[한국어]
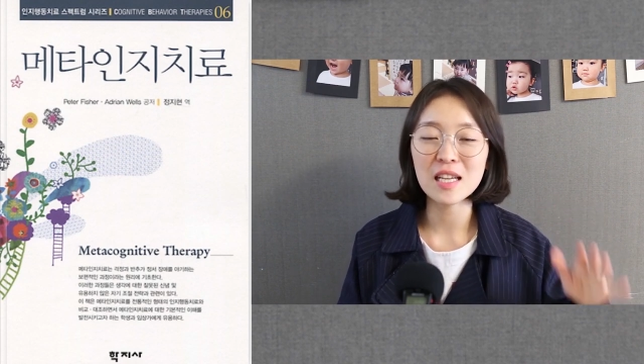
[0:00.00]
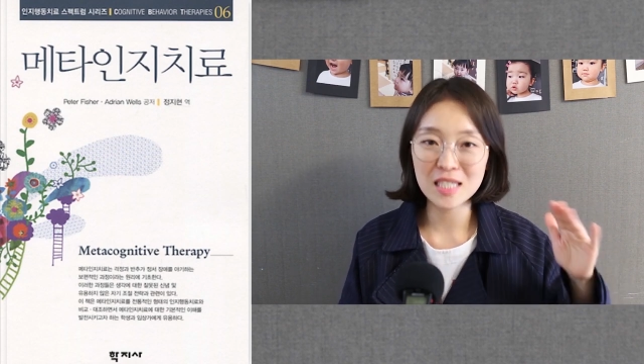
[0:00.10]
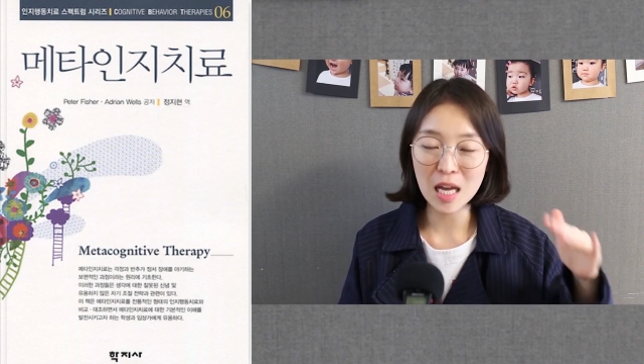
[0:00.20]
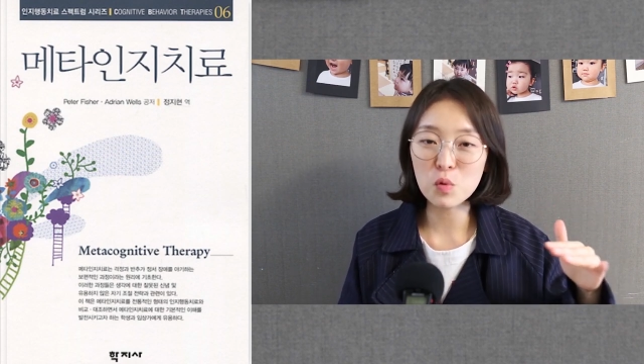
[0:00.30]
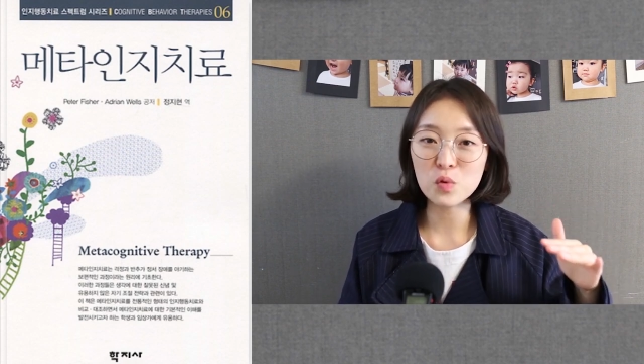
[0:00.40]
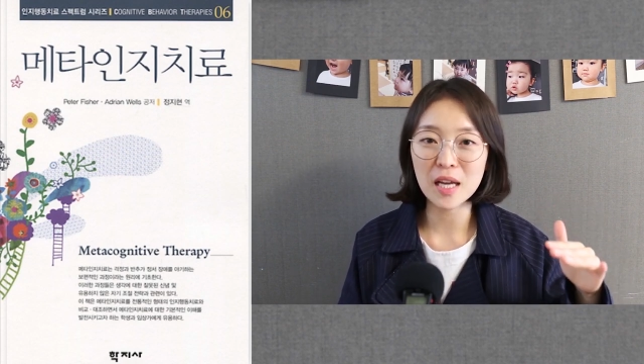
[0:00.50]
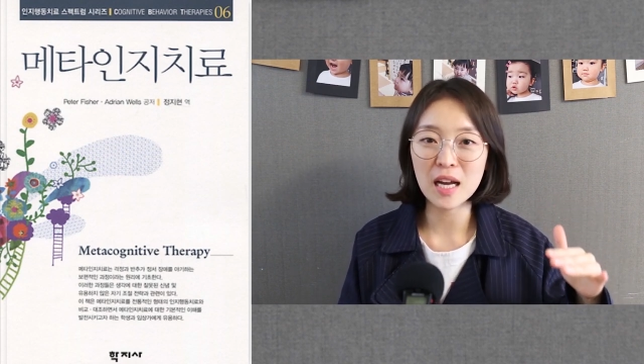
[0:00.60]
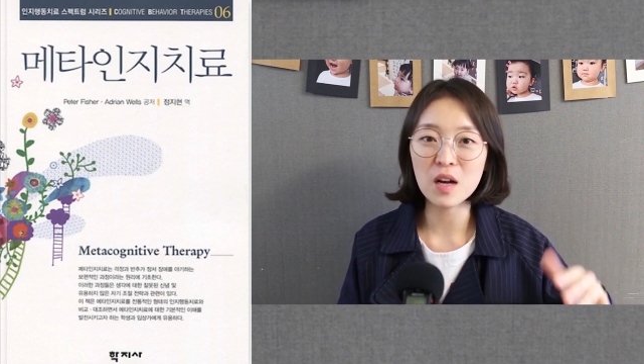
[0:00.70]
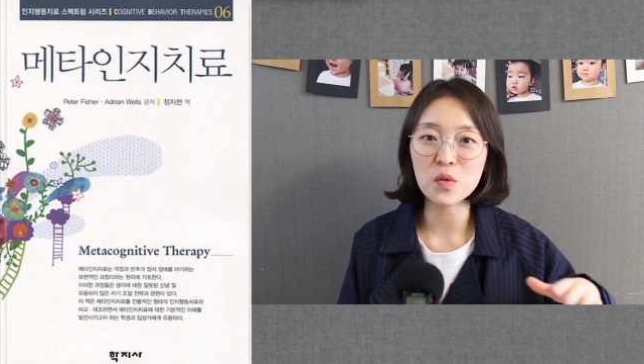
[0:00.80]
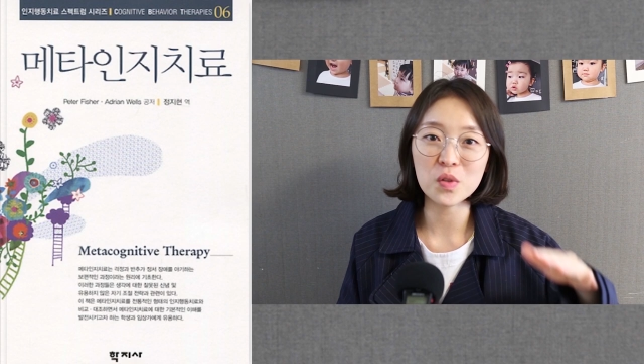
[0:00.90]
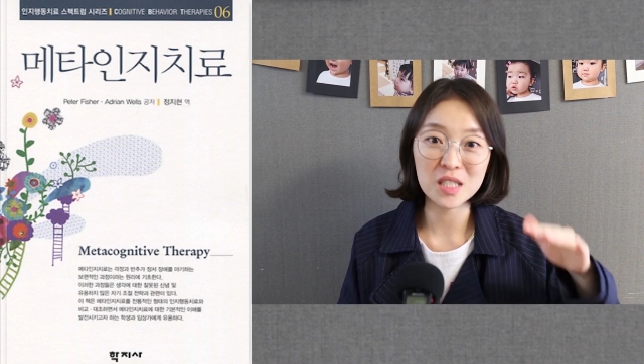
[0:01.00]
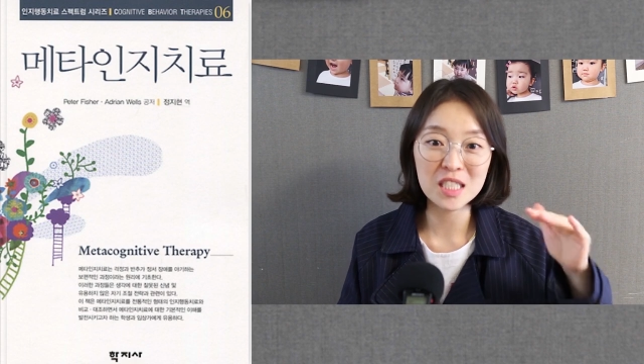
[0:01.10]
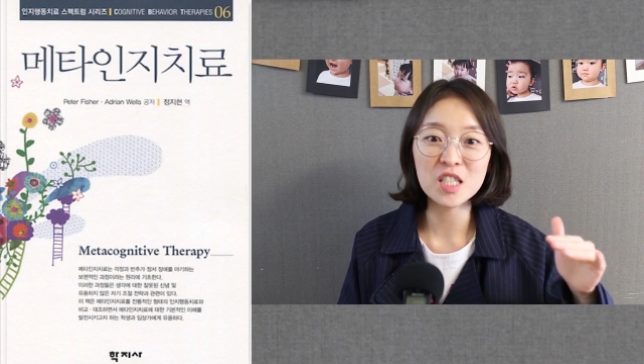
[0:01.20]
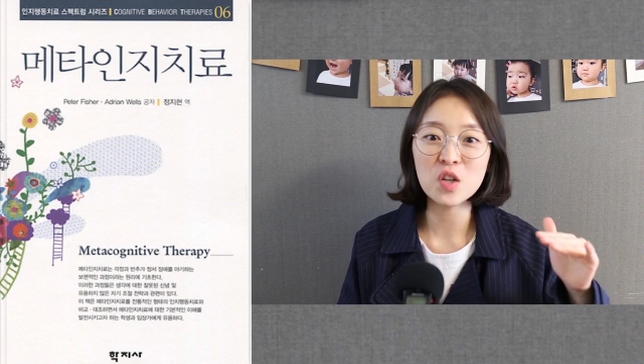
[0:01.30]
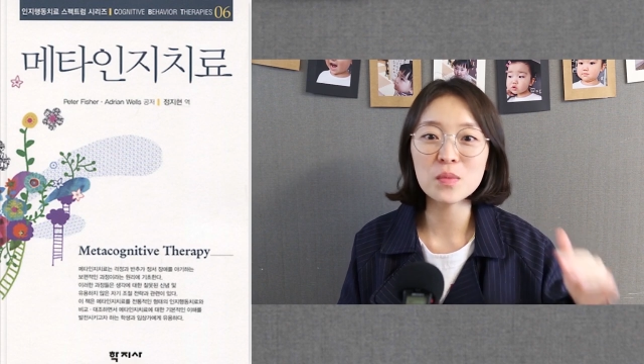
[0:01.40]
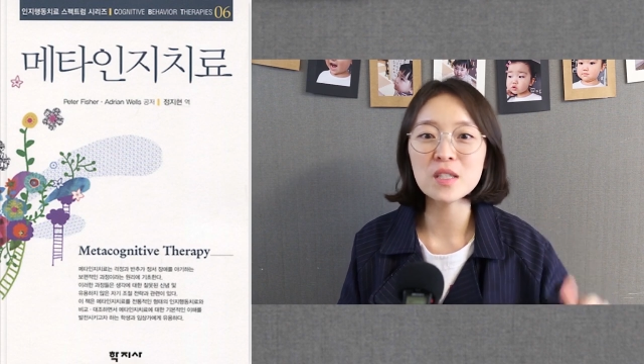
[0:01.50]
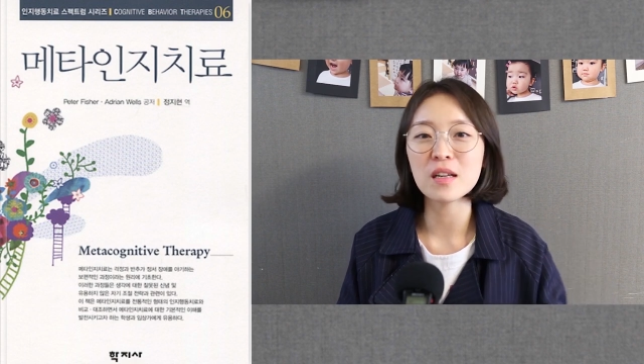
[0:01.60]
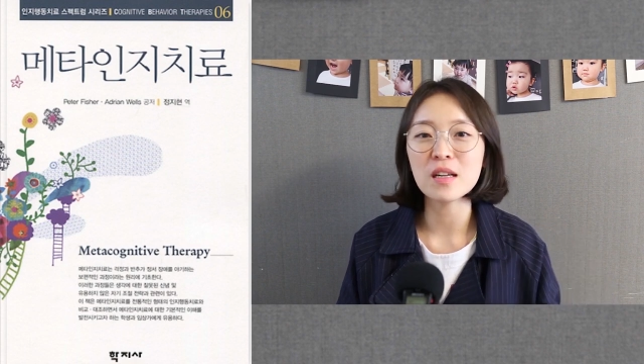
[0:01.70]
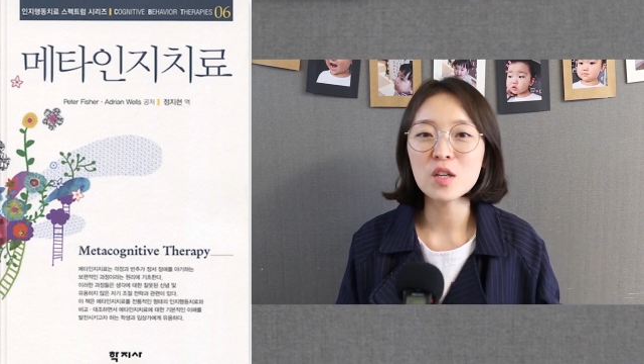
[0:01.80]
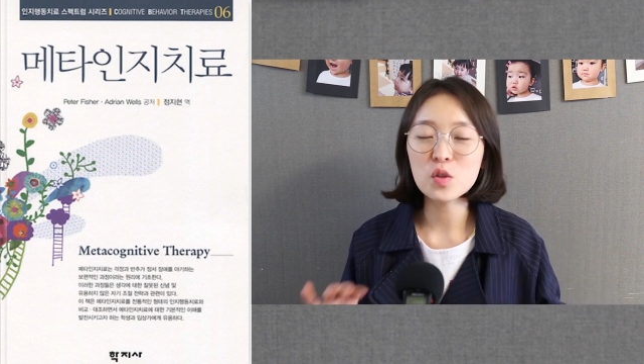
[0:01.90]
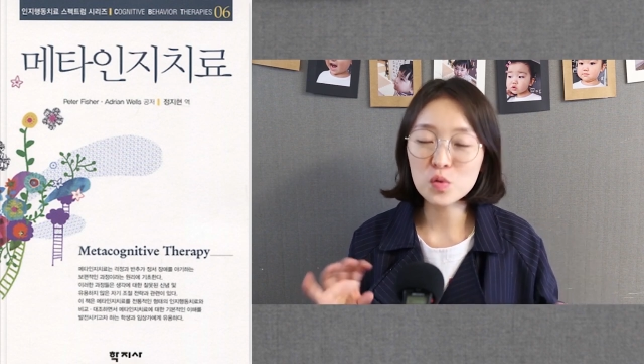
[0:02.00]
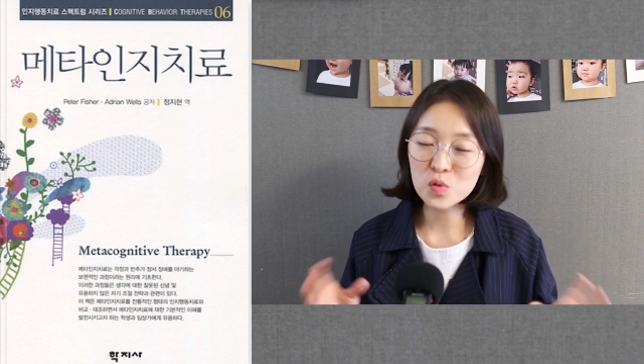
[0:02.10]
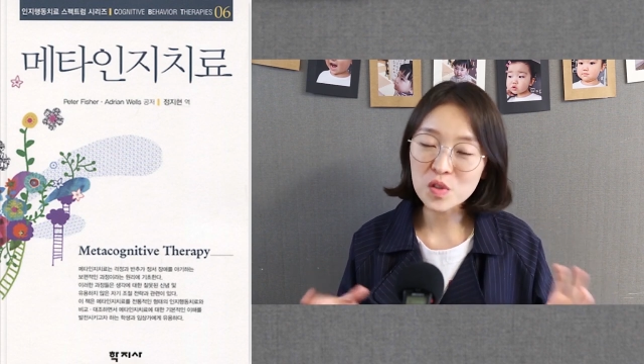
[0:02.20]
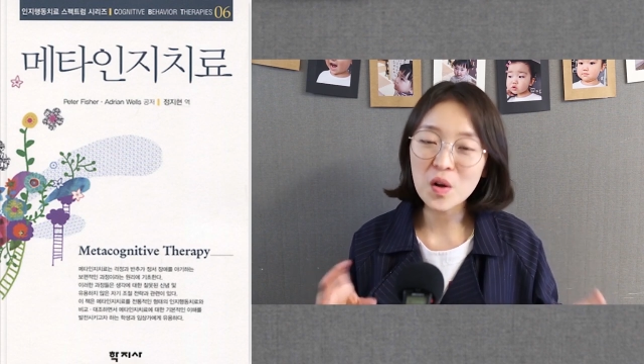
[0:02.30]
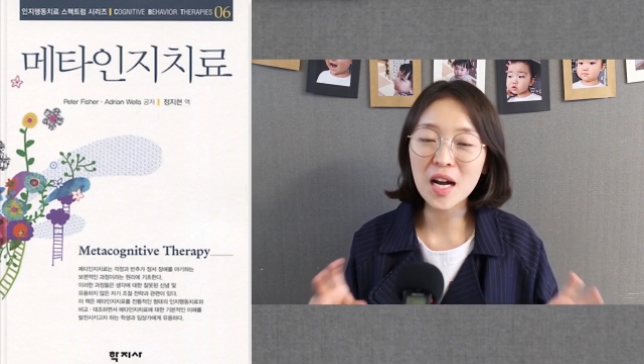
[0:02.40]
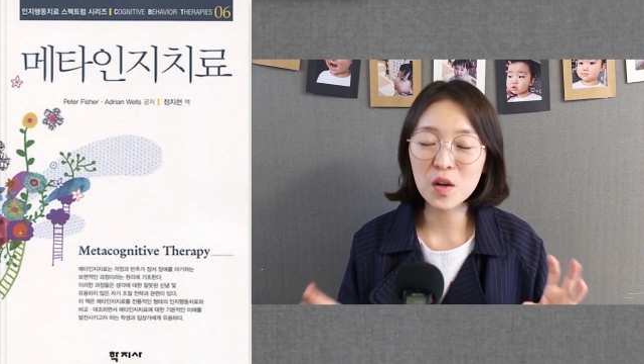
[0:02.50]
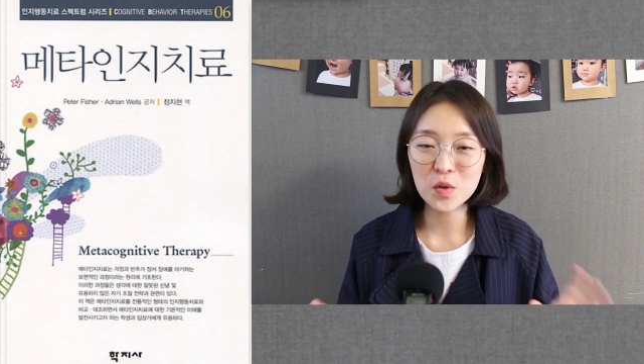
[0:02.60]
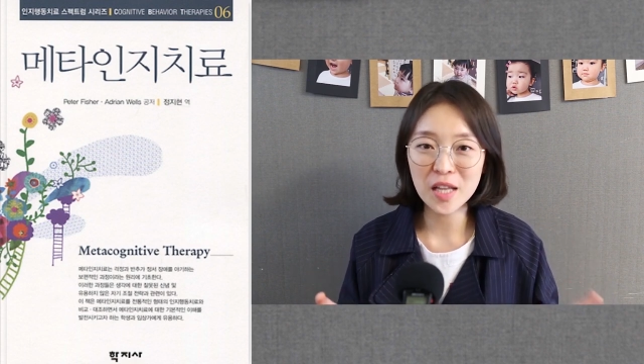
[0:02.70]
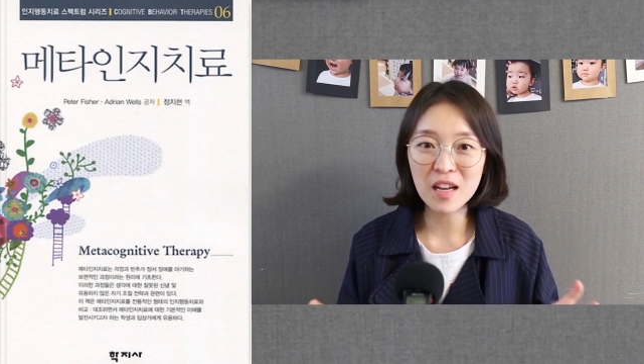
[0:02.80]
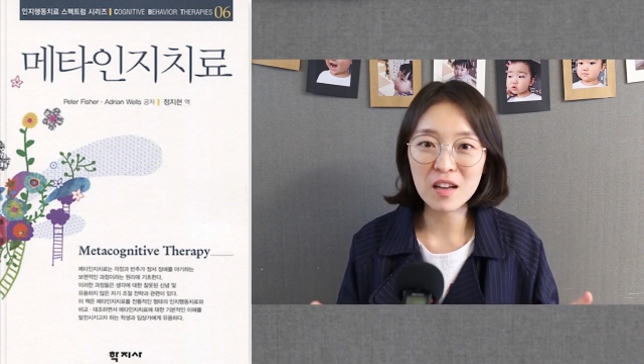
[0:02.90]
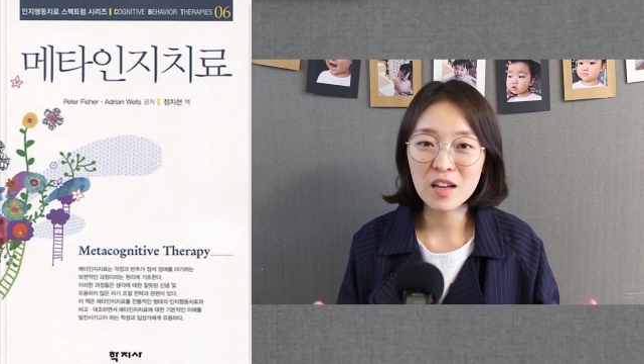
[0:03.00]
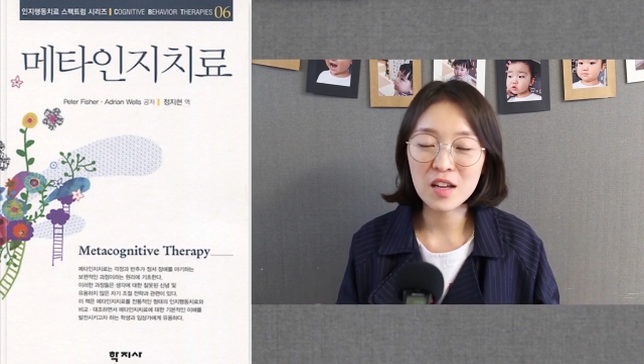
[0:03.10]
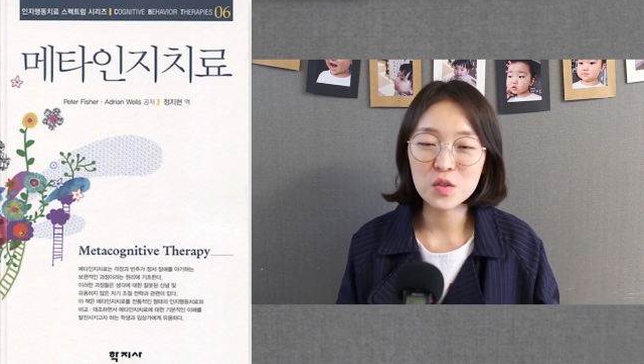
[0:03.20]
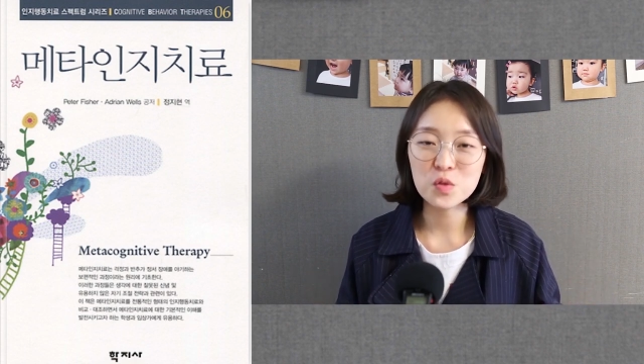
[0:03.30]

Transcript: 사고나 어떤 신념을 수정하거나